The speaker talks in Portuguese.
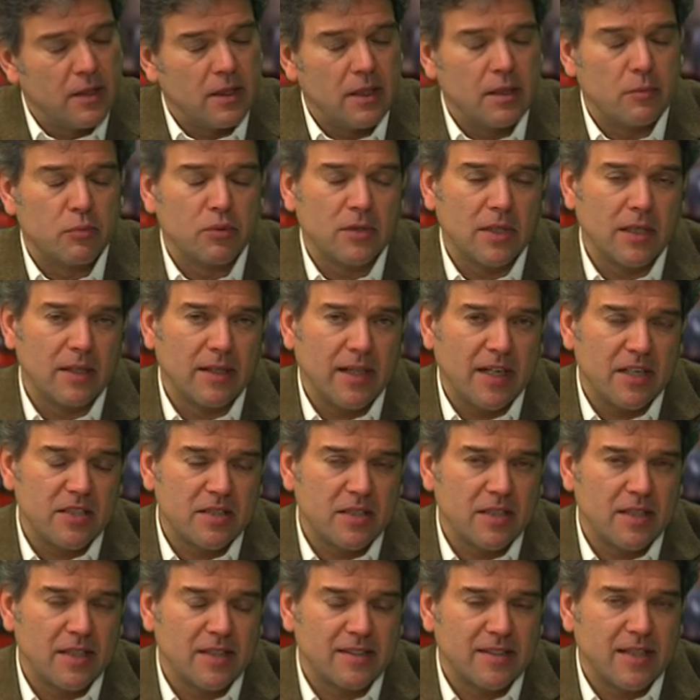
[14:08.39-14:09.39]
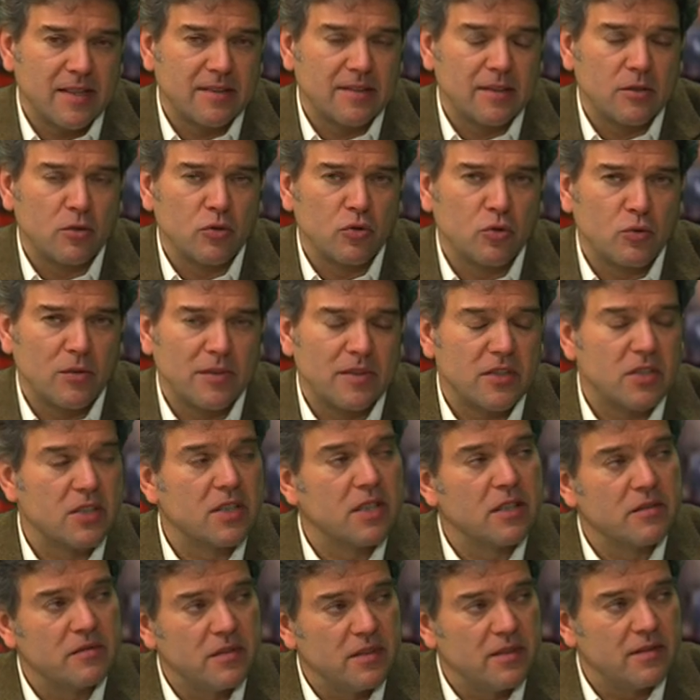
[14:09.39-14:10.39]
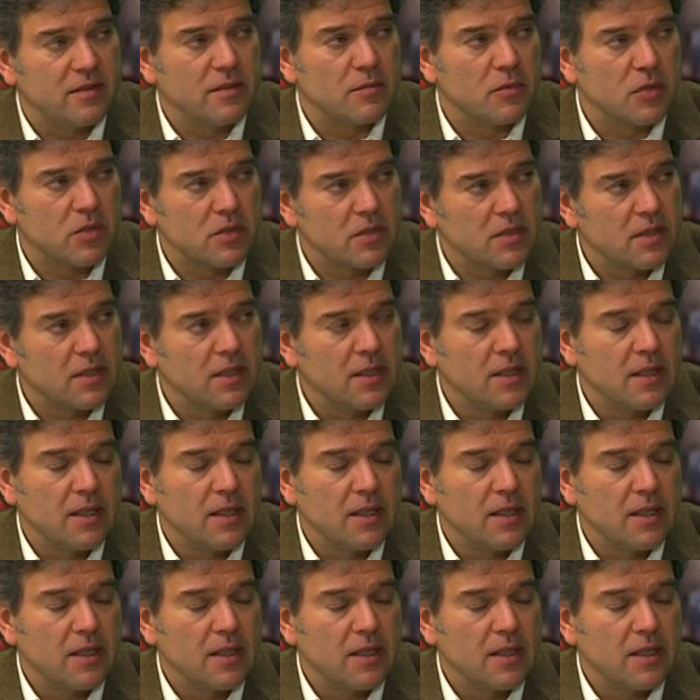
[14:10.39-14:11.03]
E, portanto, esta lei está a ter consequências gravíssimas